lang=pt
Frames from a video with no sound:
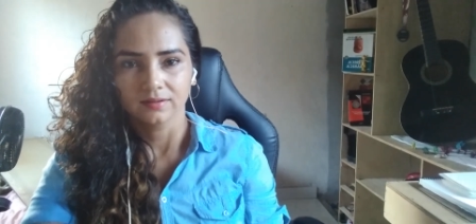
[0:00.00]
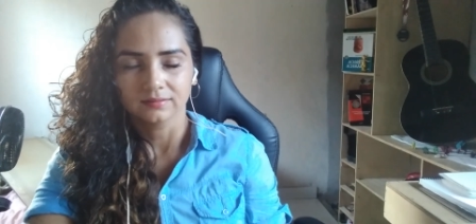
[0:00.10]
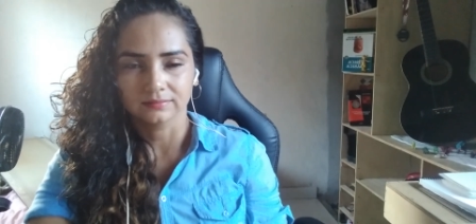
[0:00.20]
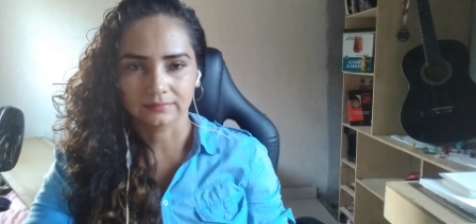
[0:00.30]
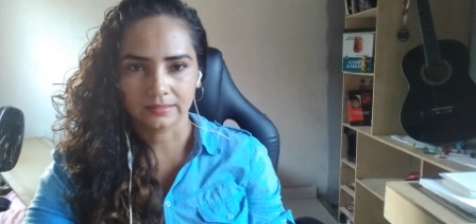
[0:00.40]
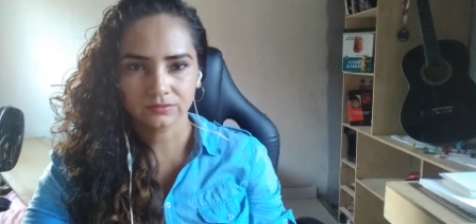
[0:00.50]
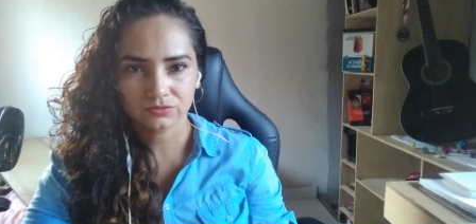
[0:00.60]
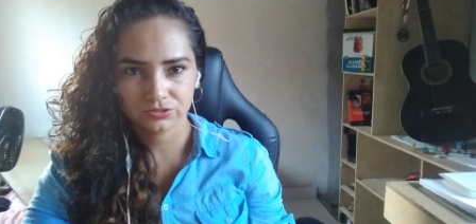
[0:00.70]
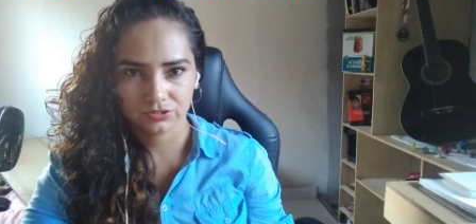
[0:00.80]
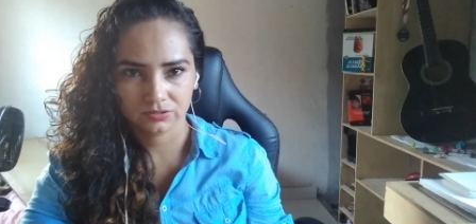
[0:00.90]

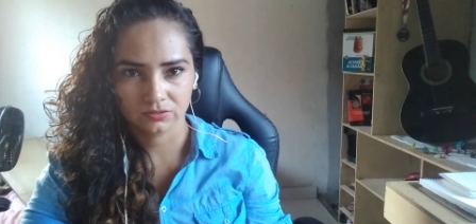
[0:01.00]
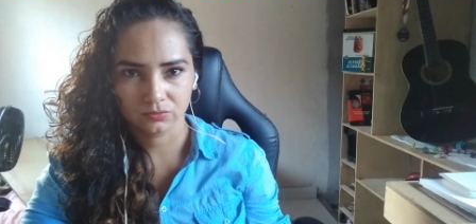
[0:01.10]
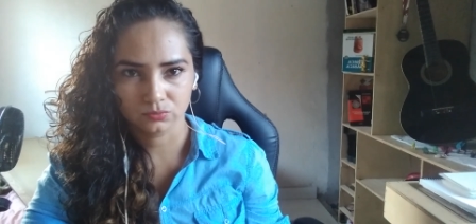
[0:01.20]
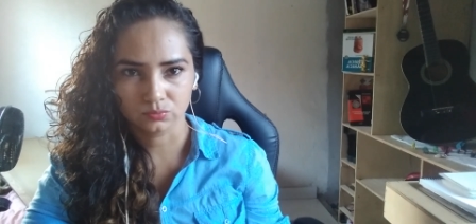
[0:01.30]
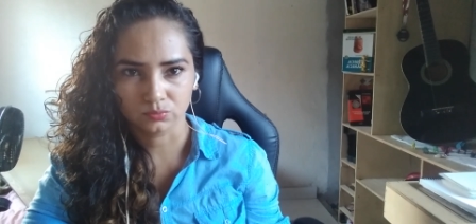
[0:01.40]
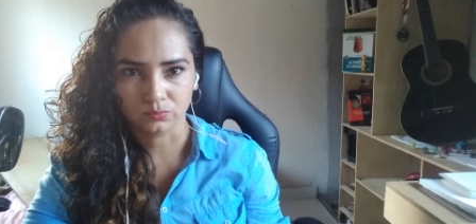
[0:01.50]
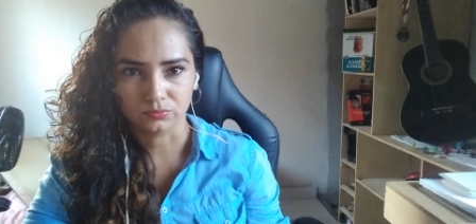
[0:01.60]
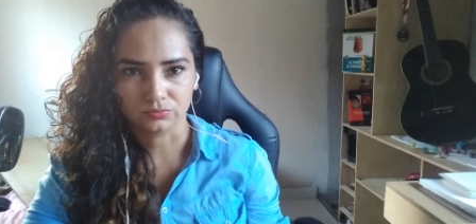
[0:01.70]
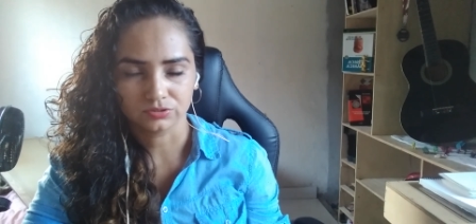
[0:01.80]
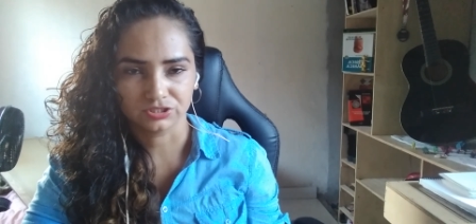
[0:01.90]
dentro de nanotubo
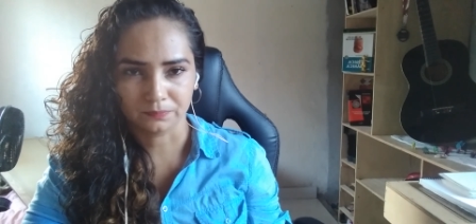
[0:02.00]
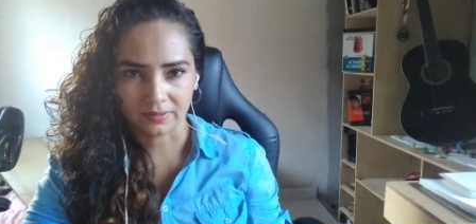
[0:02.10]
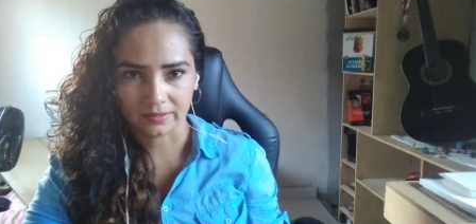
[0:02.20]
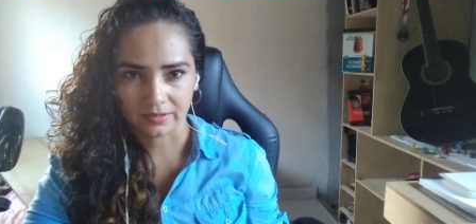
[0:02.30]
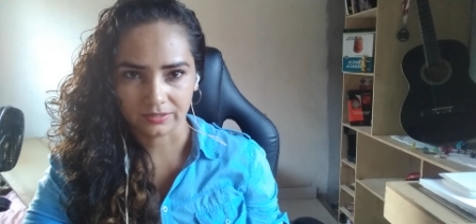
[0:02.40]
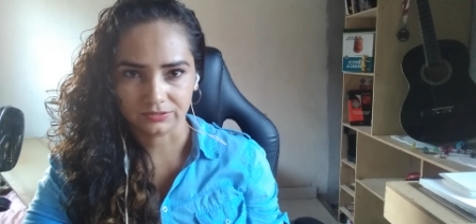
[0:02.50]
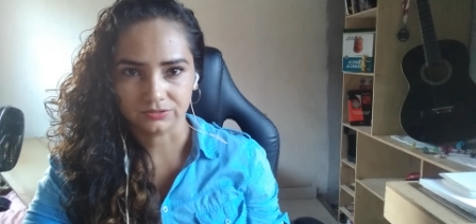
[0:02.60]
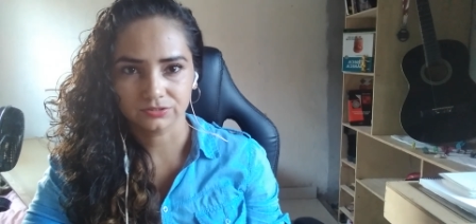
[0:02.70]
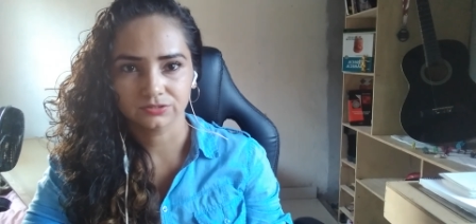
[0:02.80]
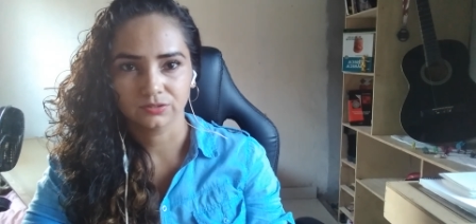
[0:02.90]
de paredes
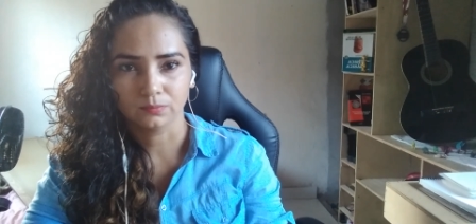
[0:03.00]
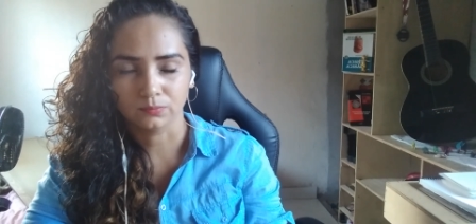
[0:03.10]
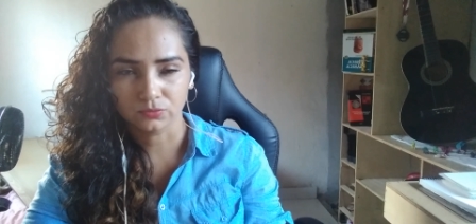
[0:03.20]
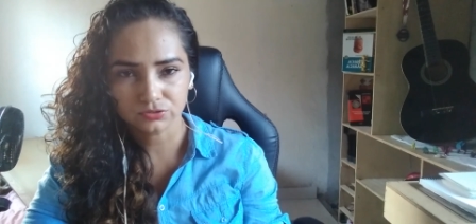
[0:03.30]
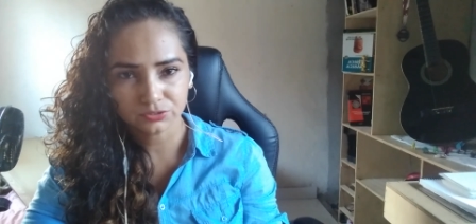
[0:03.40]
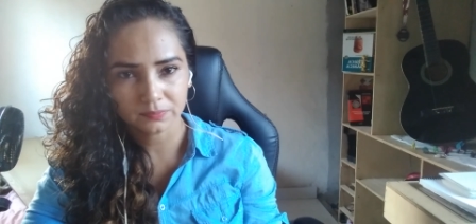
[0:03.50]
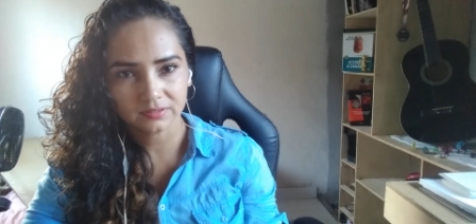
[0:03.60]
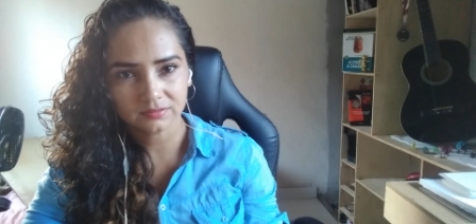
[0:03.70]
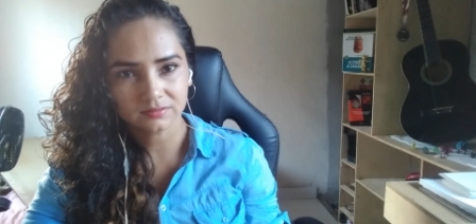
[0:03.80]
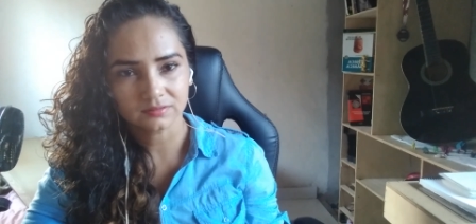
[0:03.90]

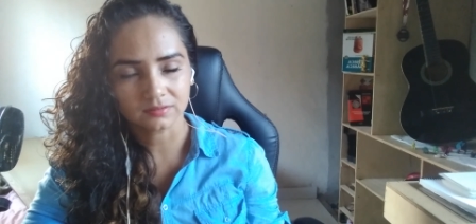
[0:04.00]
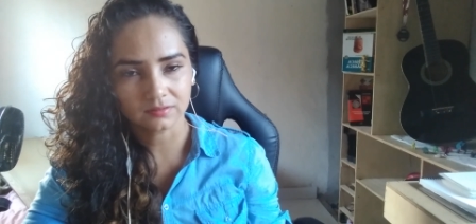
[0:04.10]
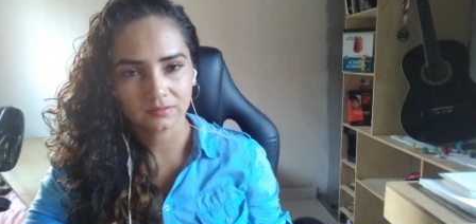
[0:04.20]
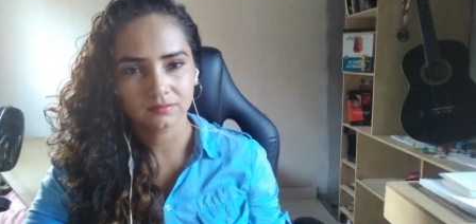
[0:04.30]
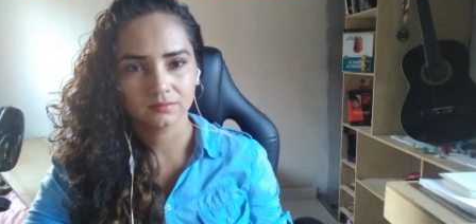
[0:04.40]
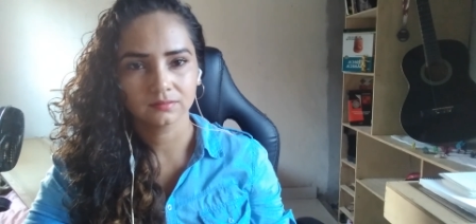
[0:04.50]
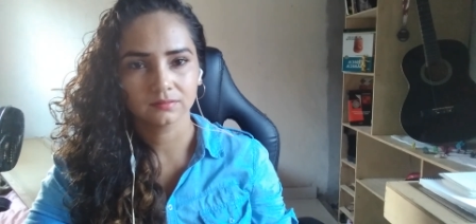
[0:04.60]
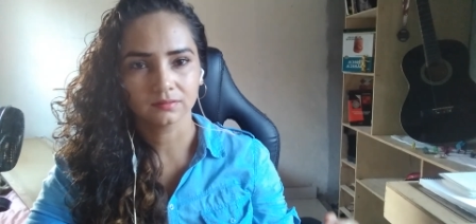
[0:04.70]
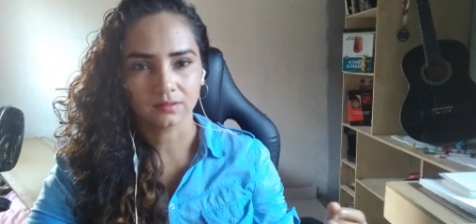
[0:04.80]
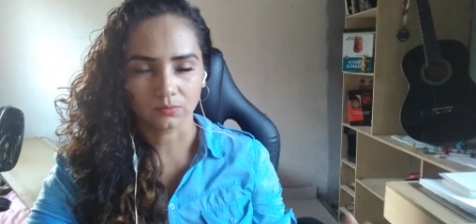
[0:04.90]
múltiplas e
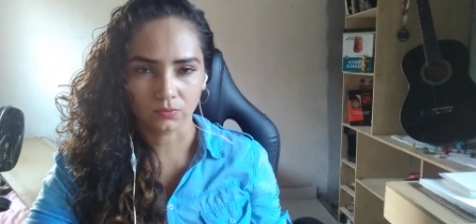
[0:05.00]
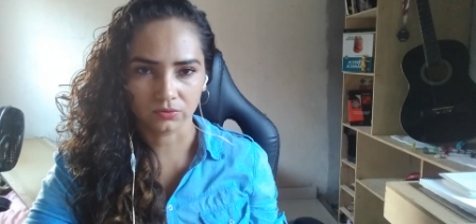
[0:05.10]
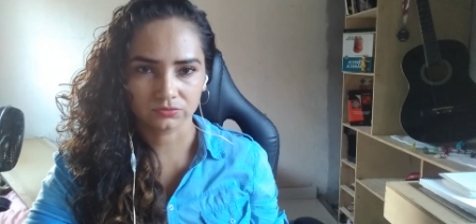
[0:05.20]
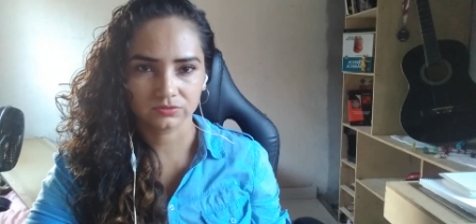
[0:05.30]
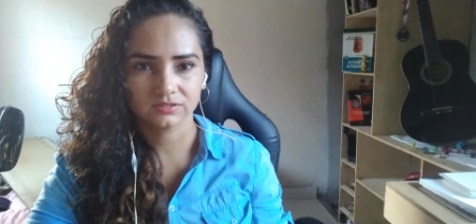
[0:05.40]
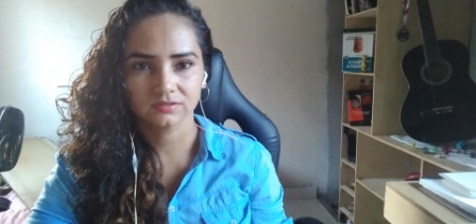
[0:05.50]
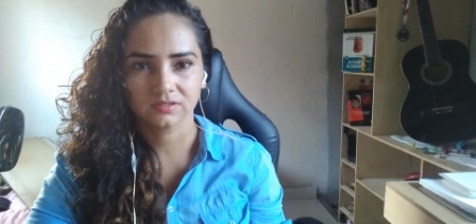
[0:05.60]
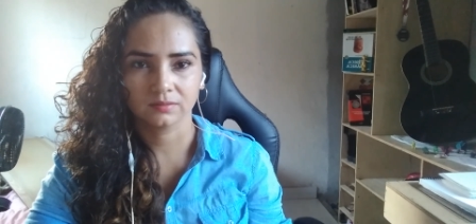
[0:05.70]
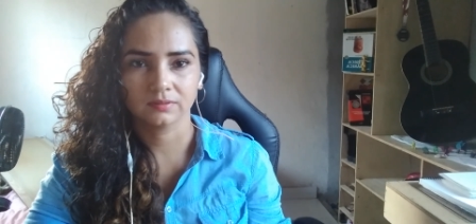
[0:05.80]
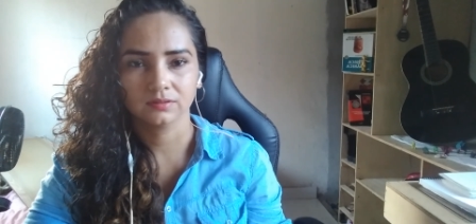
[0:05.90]
o outro
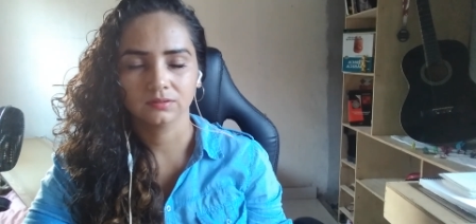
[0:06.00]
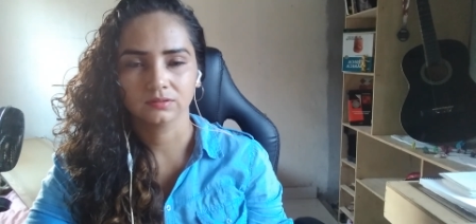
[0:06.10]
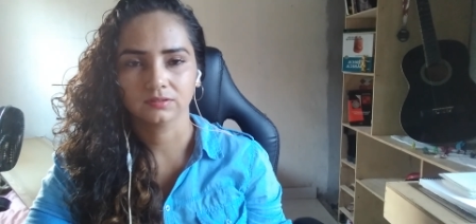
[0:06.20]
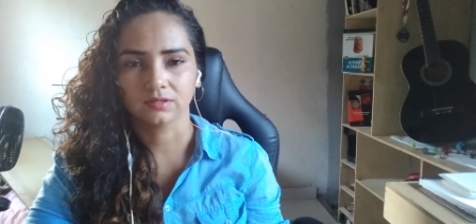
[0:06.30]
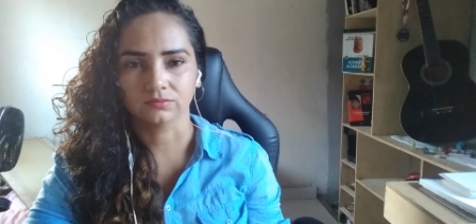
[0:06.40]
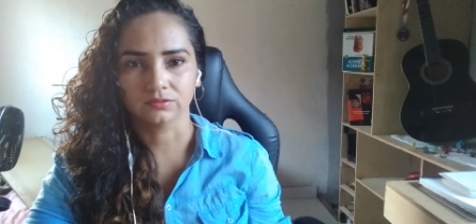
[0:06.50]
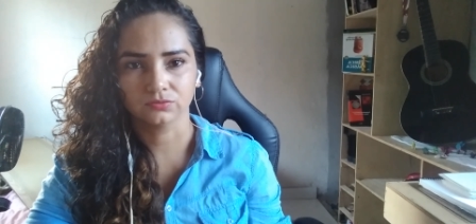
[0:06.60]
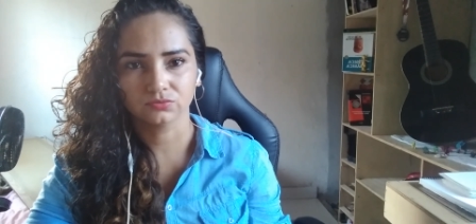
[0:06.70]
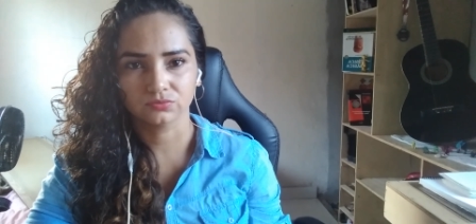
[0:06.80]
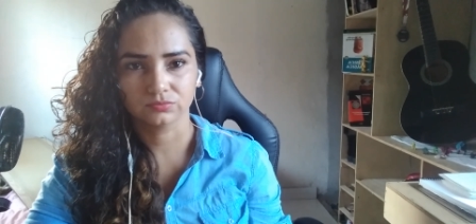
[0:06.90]
sistema, que é o
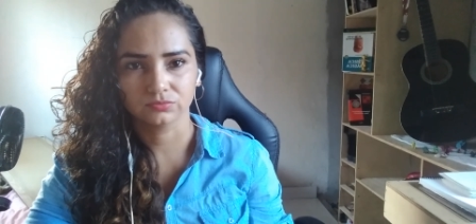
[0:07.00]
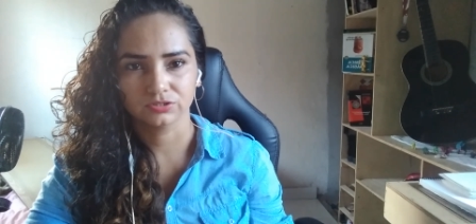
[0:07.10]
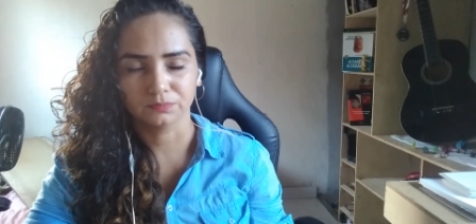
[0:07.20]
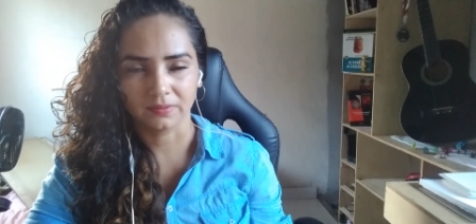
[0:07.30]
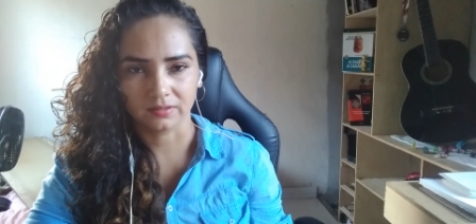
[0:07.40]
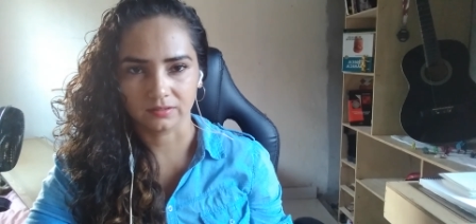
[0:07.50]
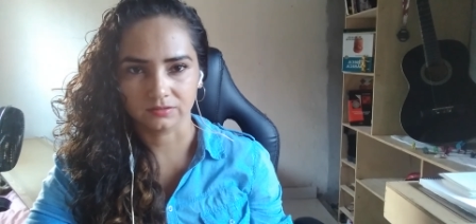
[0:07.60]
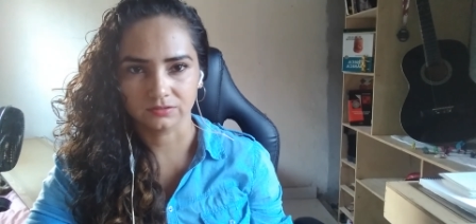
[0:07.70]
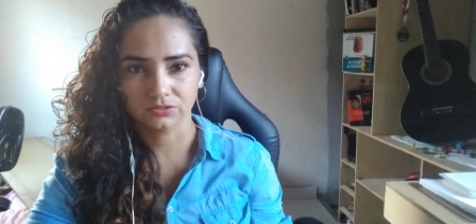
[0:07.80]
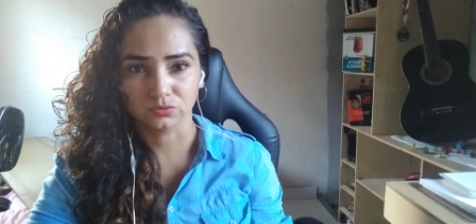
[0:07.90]
nanotubo de
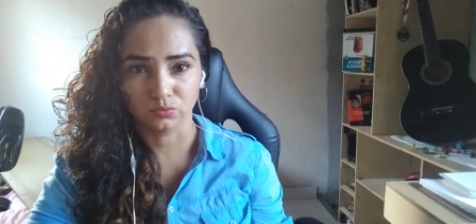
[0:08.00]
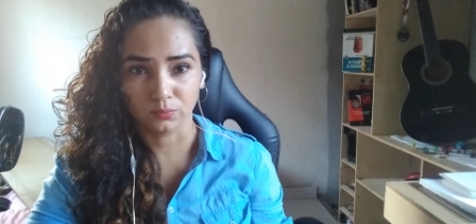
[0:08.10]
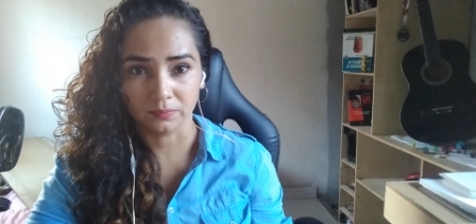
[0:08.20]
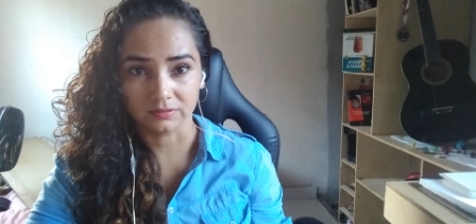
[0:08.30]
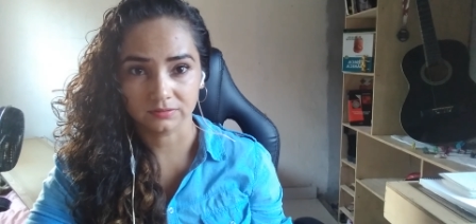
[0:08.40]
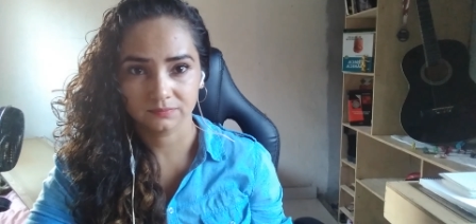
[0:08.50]
paredes duplas.